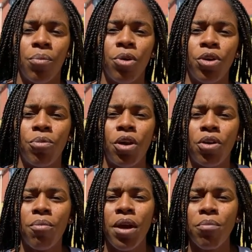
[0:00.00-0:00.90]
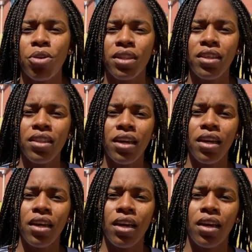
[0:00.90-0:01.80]
Bueno, mi logro más
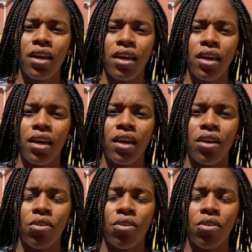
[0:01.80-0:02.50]
importante eh,